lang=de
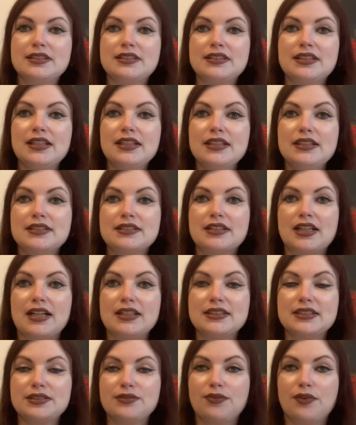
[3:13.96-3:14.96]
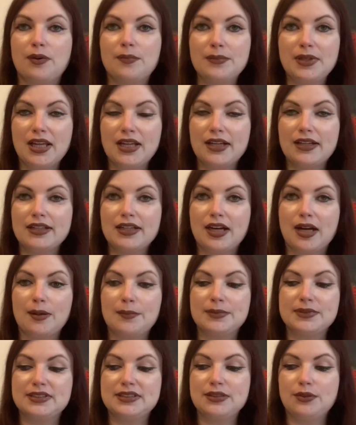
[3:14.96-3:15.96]
die transformieren in ihrer
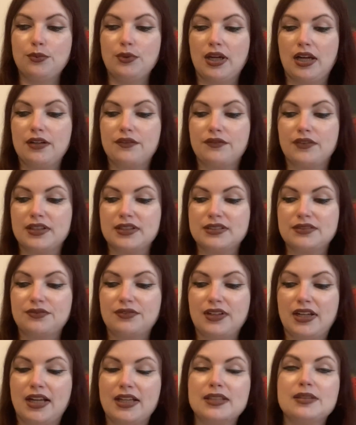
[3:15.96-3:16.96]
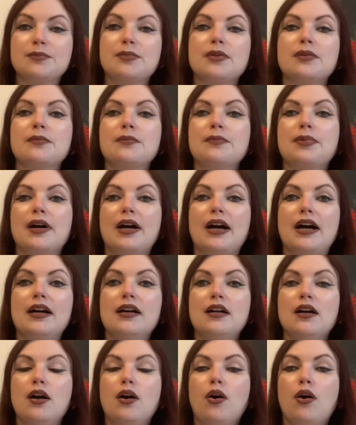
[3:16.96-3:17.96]
Beziehung etwas, vielleicht mit ein paar
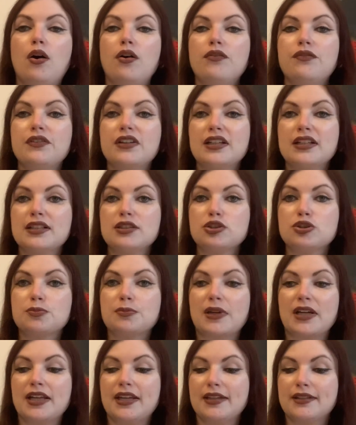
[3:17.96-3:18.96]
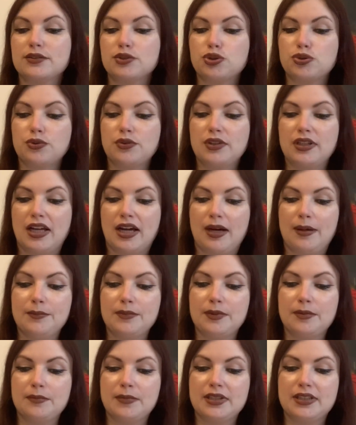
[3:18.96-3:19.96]
offenen Gesprächen, schönen
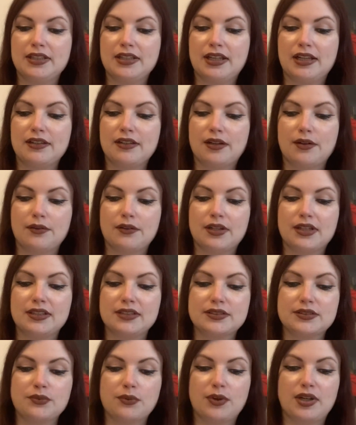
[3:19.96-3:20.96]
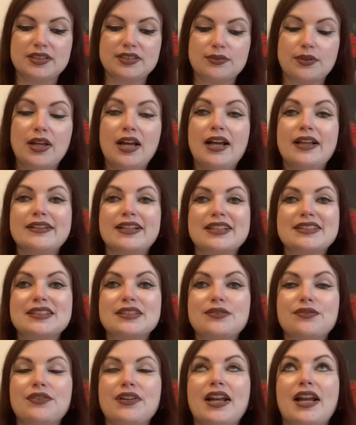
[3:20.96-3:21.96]
Abenden miteinander oder so. Also das
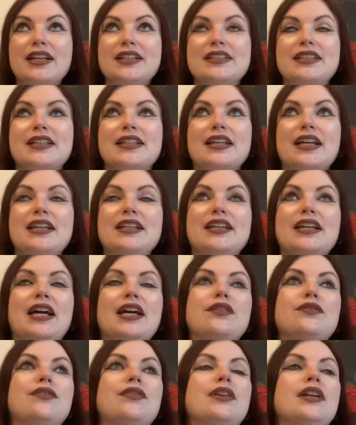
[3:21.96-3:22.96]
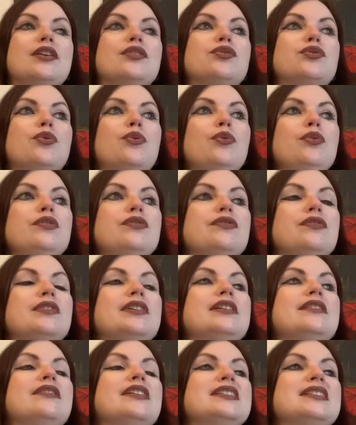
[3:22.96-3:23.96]
ist vielleicht, ich kriege gerade für den Tod, für
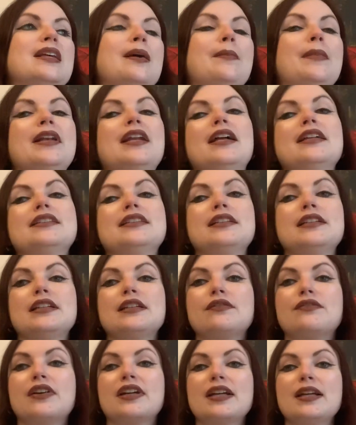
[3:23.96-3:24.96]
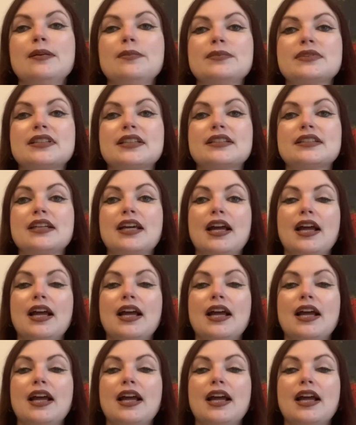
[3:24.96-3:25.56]
die Wassermänner, die vergeben sind,